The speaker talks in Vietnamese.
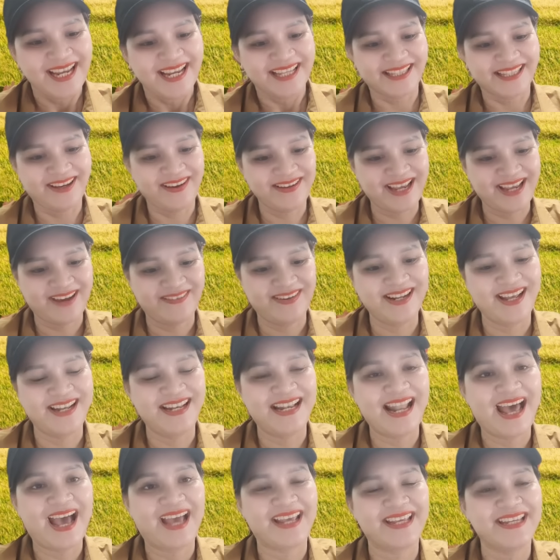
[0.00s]
tối ngày phải lên
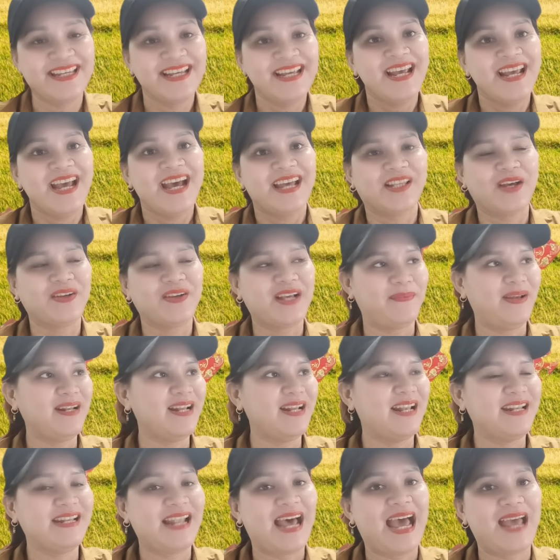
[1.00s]
like tối ngày phải
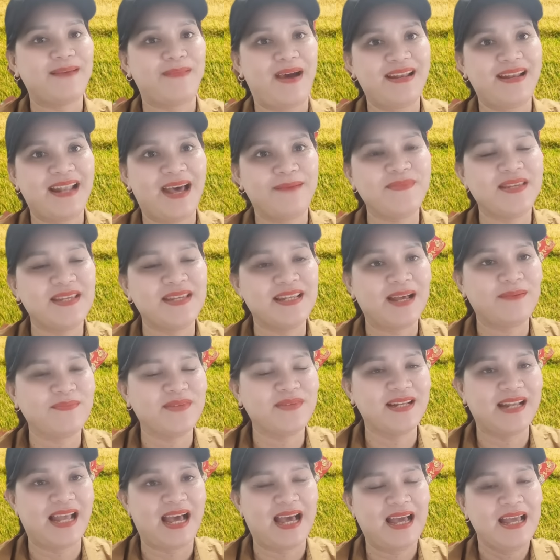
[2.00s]
lên like bà lắm như lắm
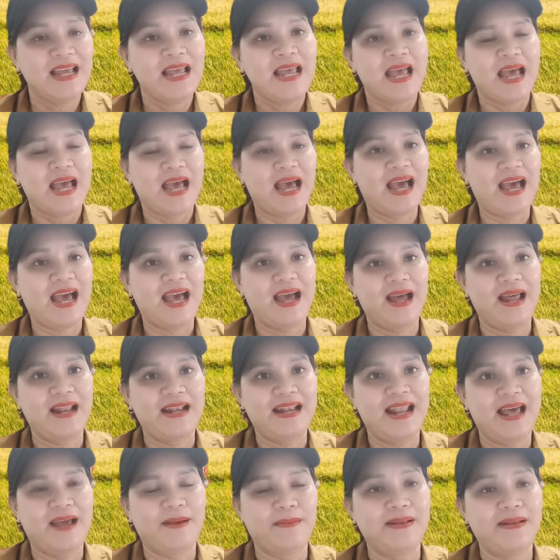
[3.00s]
như là à
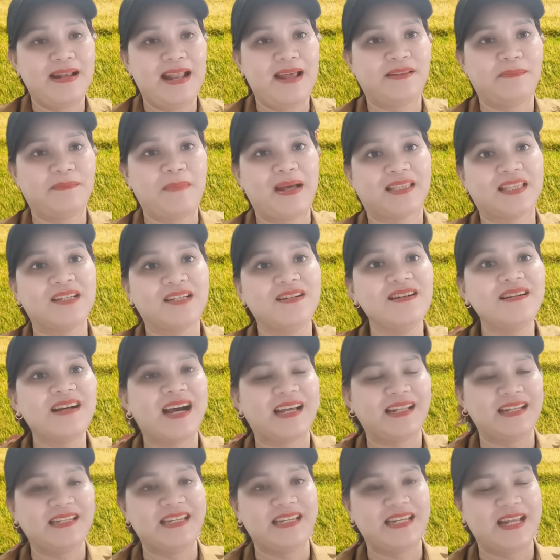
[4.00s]
là là bà tướng
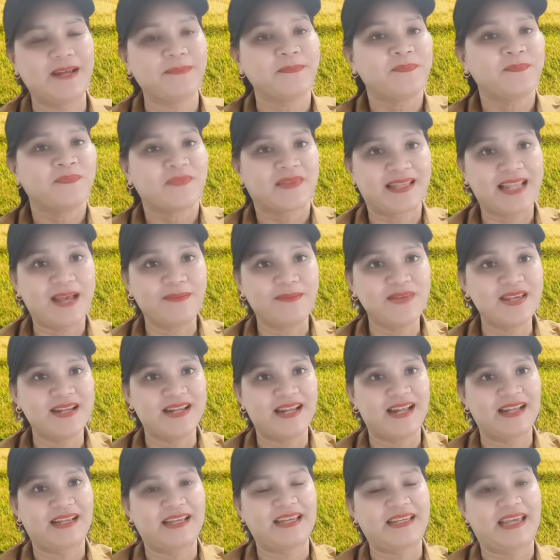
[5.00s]
hay gì đó lắm như
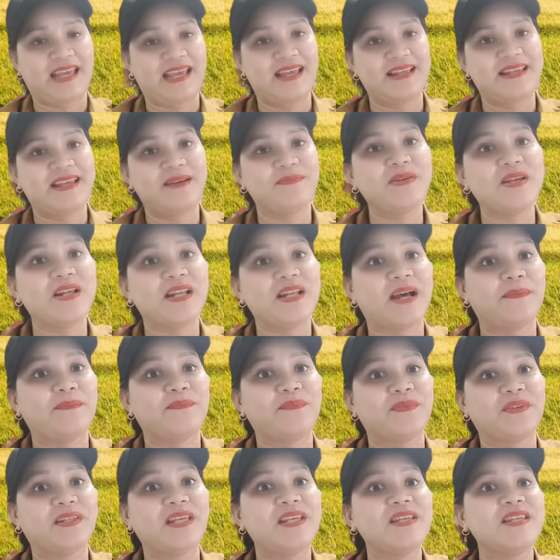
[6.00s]
là kẻ giống như là
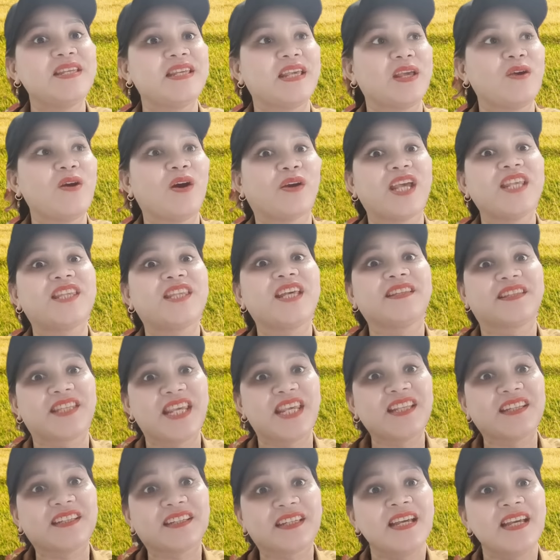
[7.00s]
ký thức
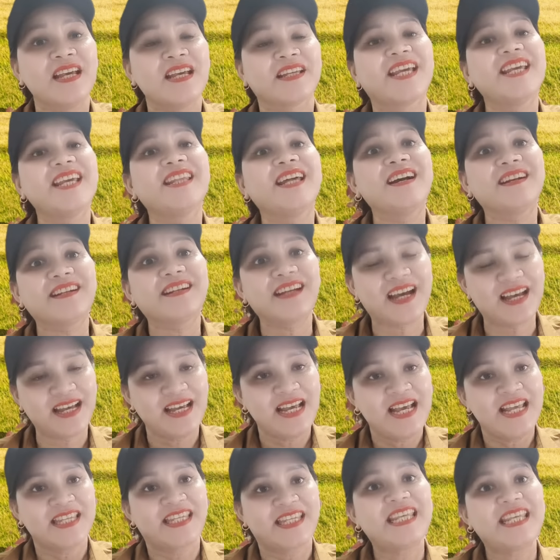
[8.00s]
kiến kiến thức á
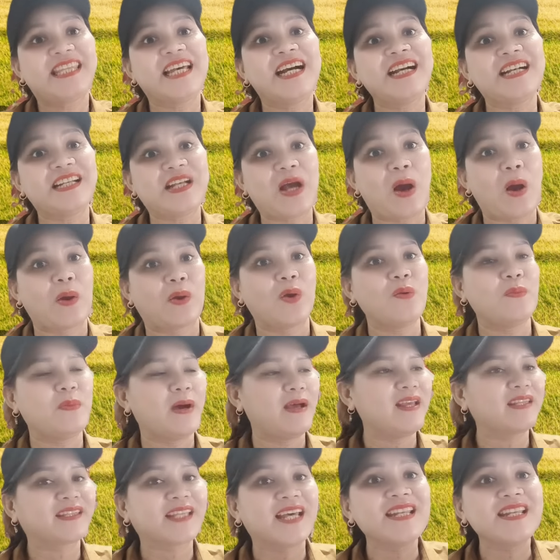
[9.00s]
kiến thức ngồi có
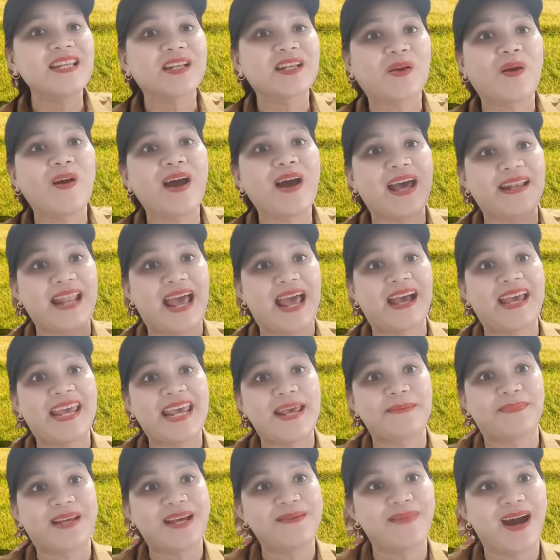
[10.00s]
máy tính có à, đàn
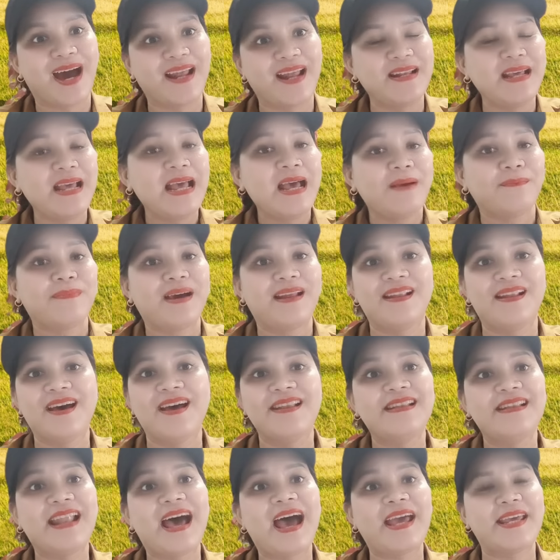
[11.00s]
em cái bên mà lên
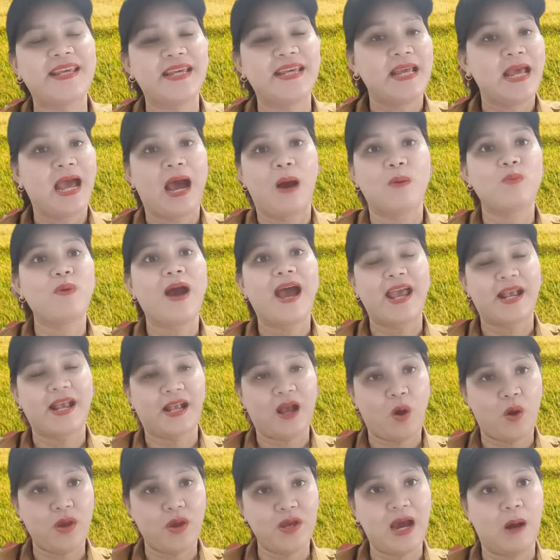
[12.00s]
like không có ai
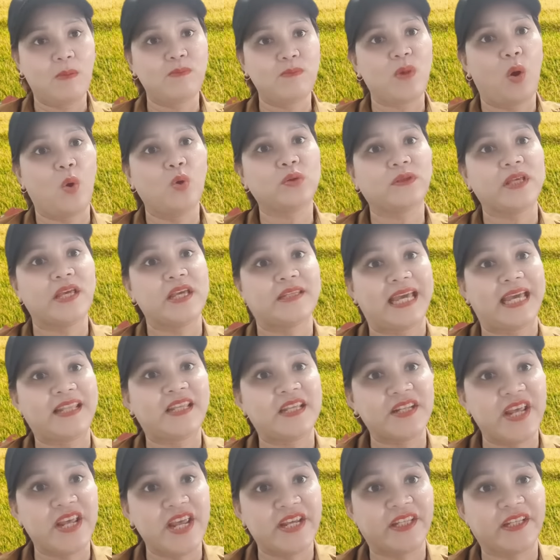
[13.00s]
coi không đủ tiền trả tiền
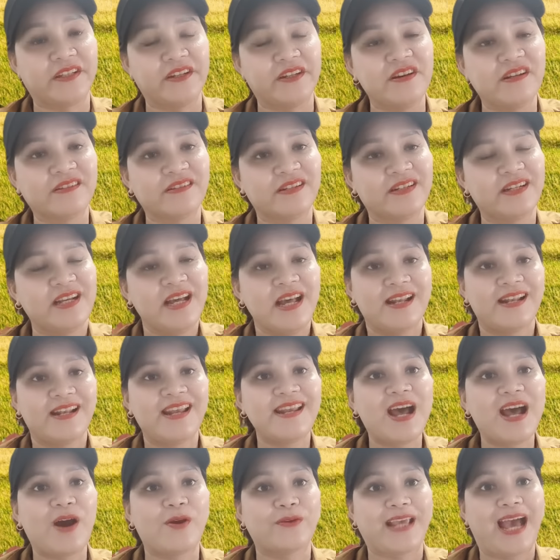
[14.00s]
điện tiền nước nữa lấy
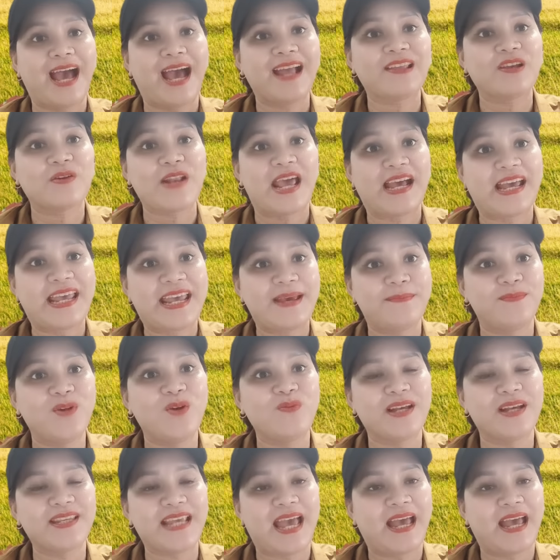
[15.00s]
đầu trả cho đàn em đúng
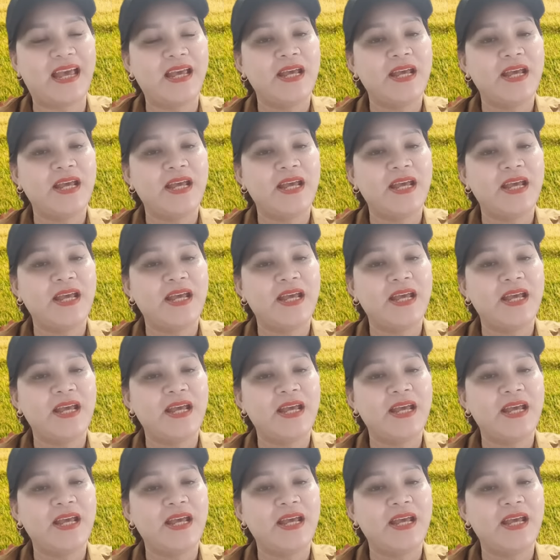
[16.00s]
không cả nhà